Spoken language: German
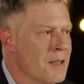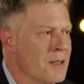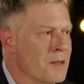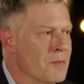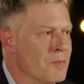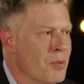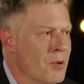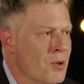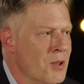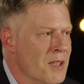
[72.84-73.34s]
ein
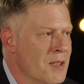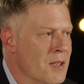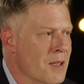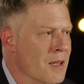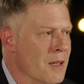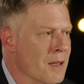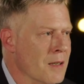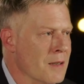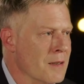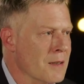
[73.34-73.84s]

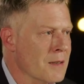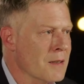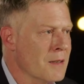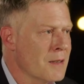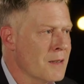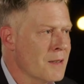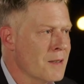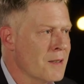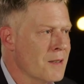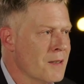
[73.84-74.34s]
Politiker
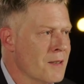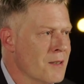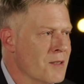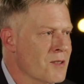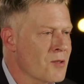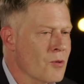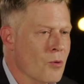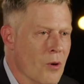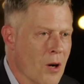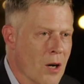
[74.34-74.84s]

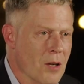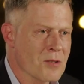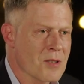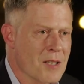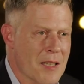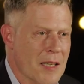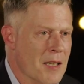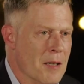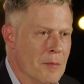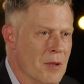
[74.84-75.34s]
so
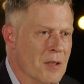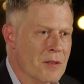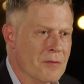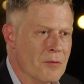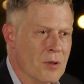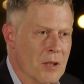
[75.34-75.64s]
ausgehebelt